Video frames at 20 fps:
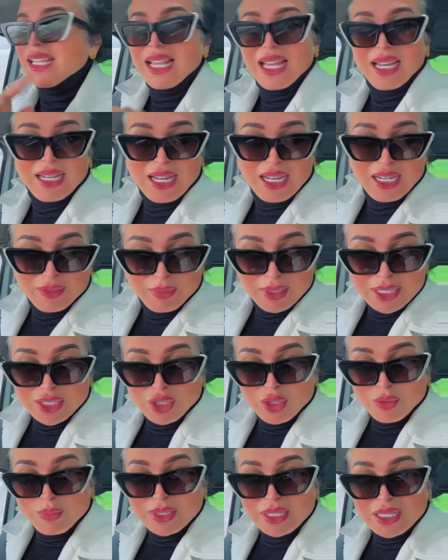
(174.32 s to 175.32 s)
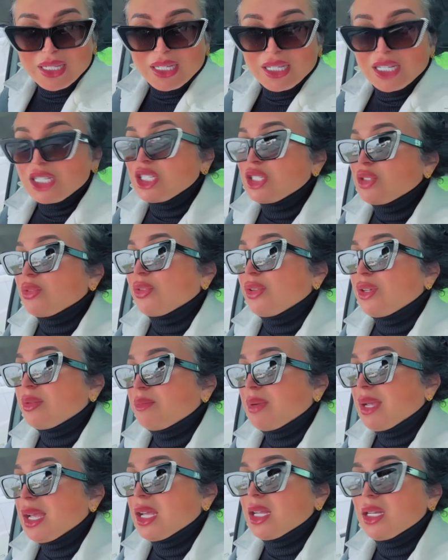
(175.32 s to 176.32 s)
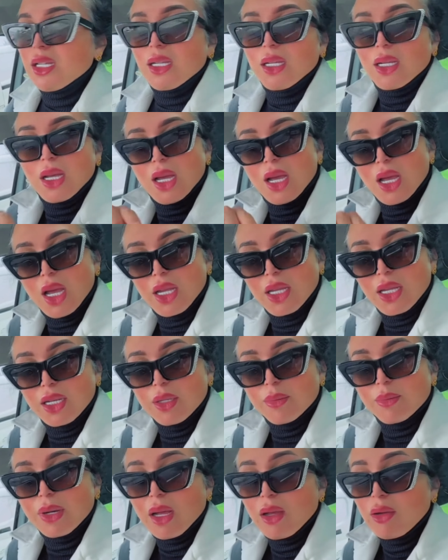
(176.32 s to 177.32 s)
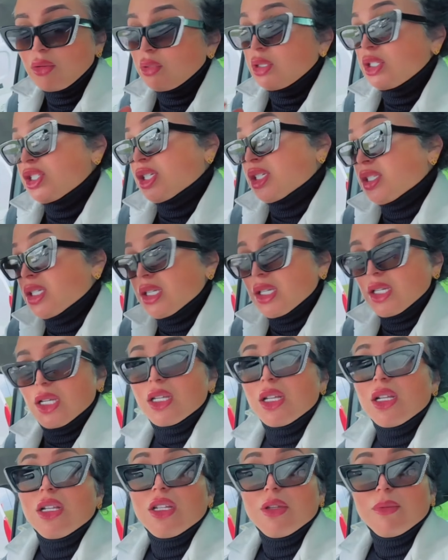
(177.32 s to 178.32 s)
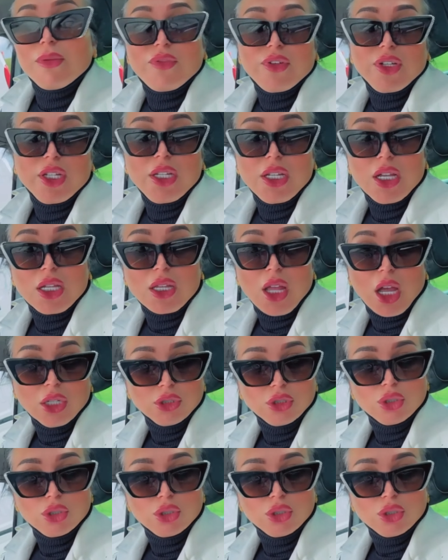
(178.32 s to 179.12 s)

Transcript: يلا اللي بغى يصوب سنينه تزولين بحالي ها آه، هي النمره واللي جا عندي العياده انا دابا في العياده